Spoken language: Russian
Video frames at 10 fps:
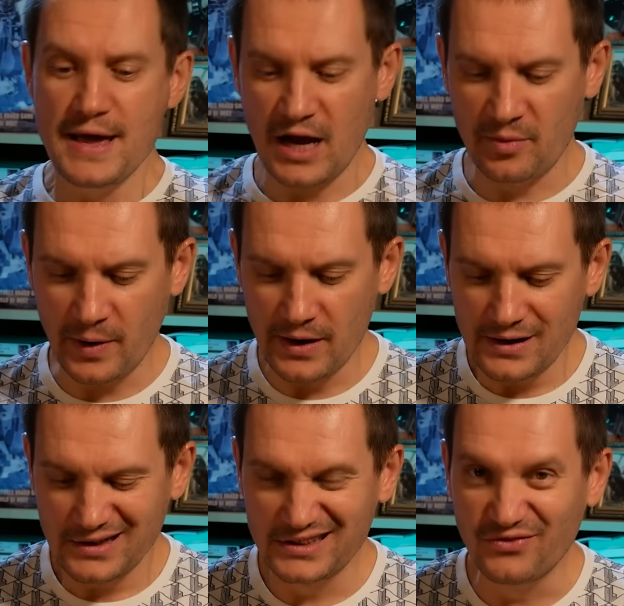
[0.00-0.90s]
Как бы
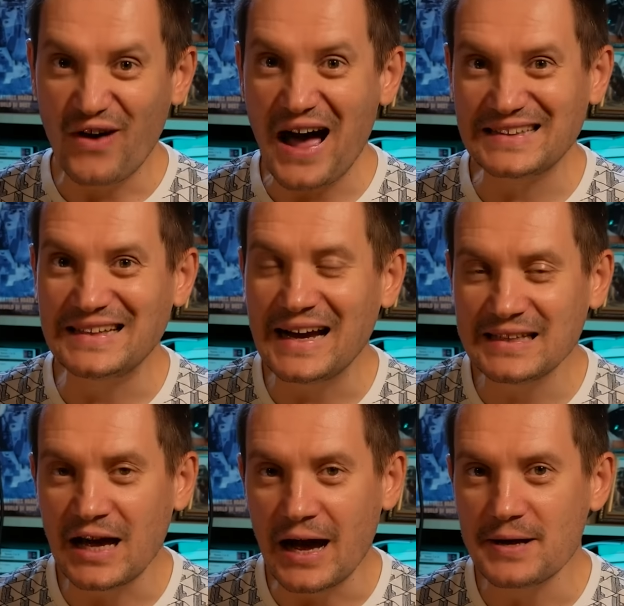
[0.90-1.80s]
два
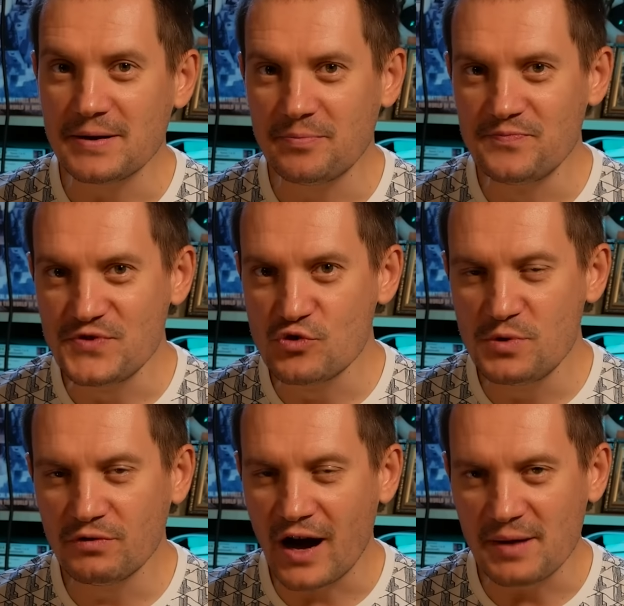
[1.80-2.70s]
отряда
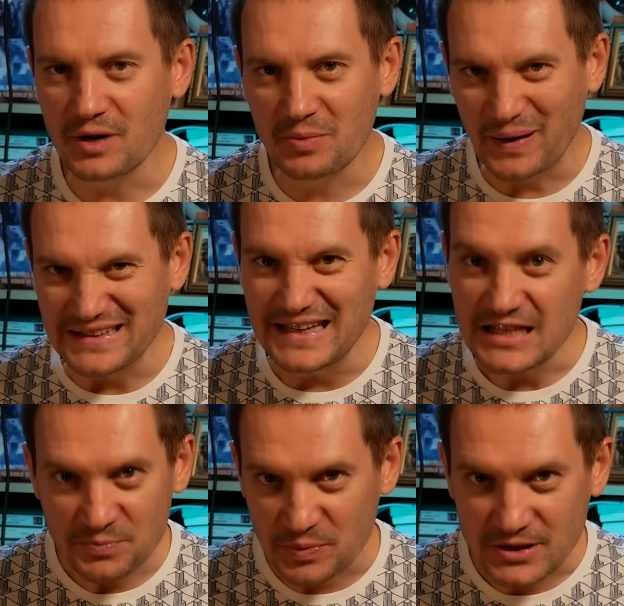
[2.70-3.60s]
неубиваемых по
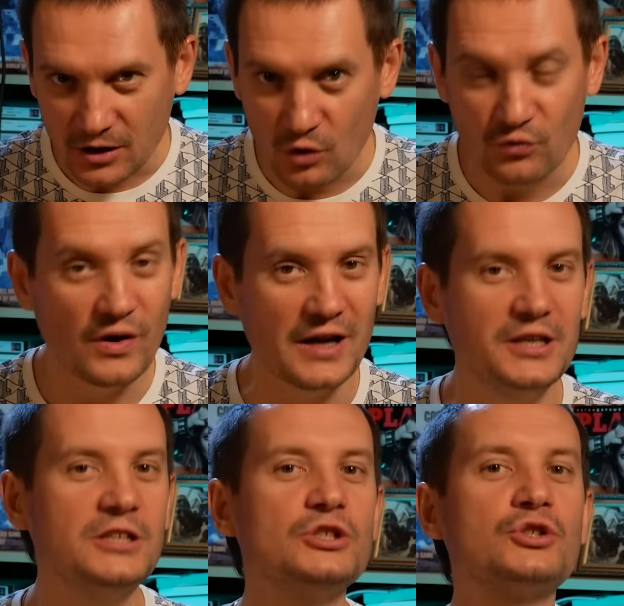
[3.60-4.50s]
10 пацанов,
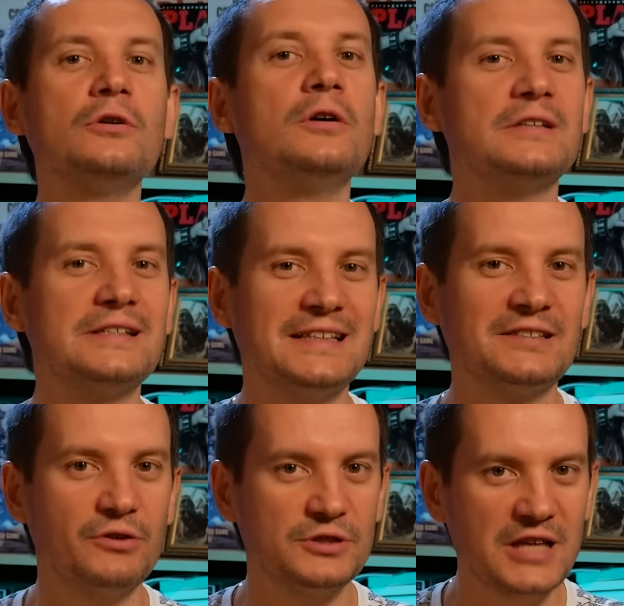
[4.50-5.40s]
они, если что, за
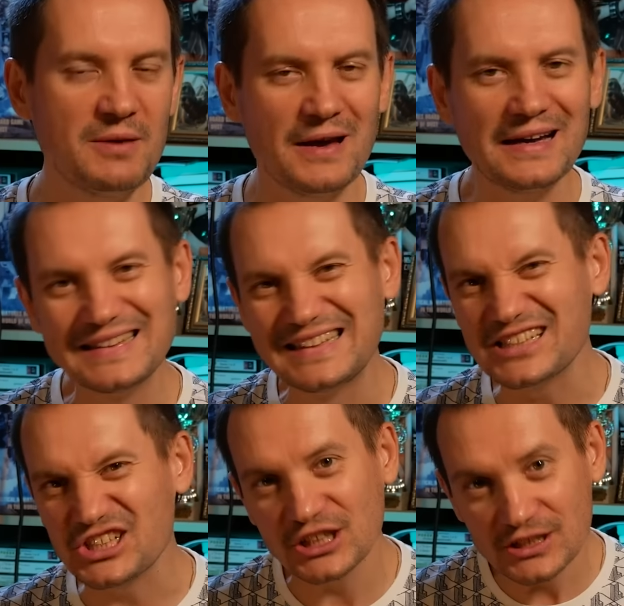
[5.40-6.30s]
свое знамя
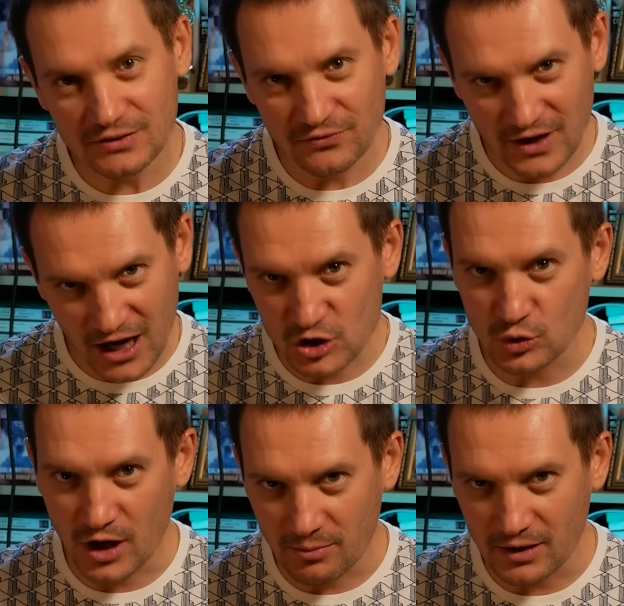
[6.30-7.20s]
D6 в
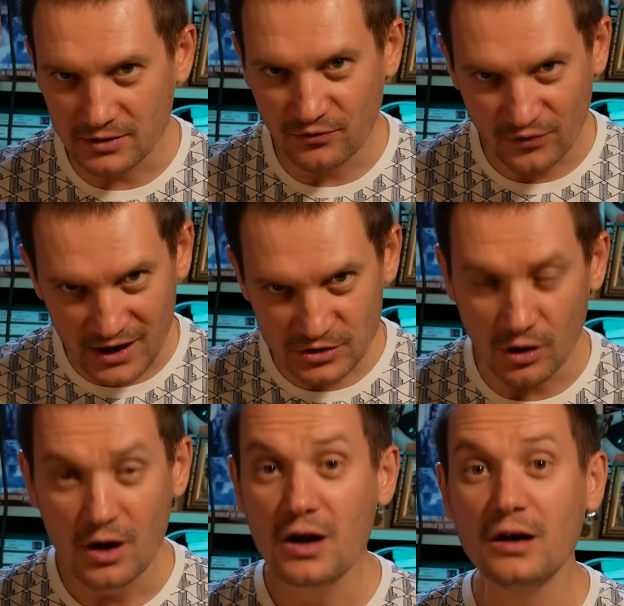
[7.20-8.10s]
каждую команд
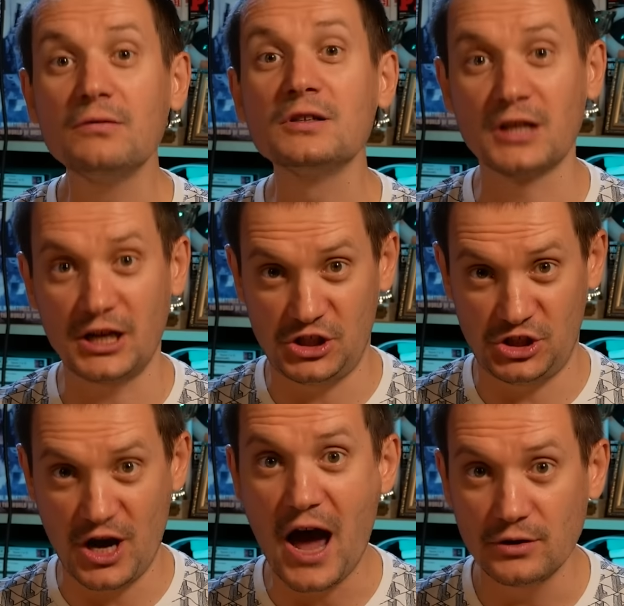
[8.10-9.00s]
фазу
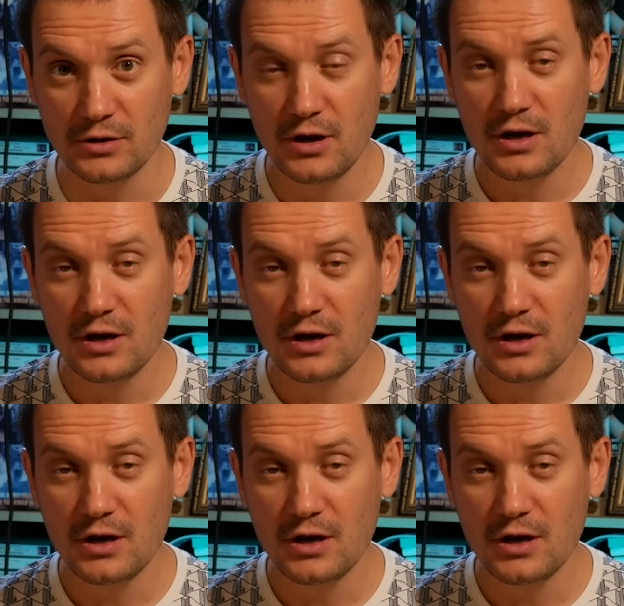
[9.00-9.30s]
возвращают.